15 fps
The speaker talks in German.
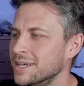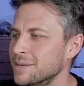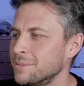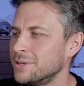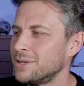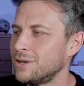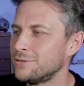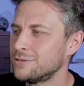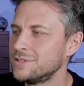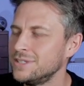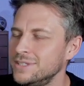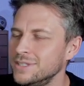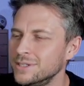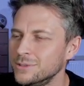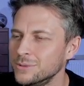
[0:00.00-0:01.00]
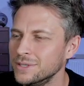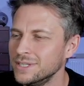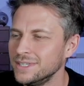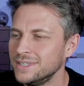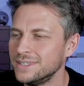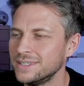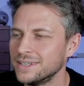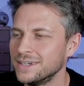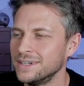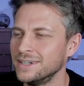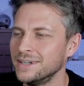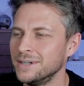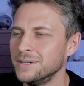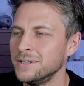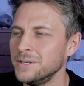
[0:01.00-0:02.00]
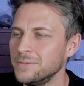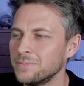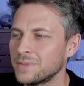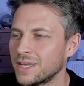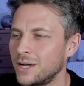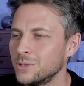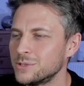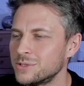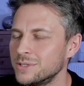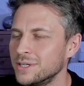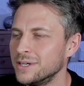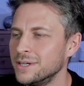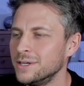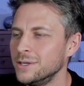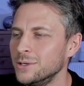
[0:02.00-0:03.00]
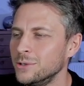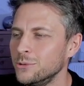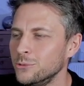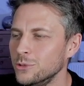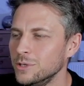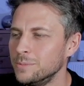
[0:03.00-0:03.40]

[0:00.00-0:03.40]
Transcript: Man darf sich hier nur nicht äh, aus der Ruhe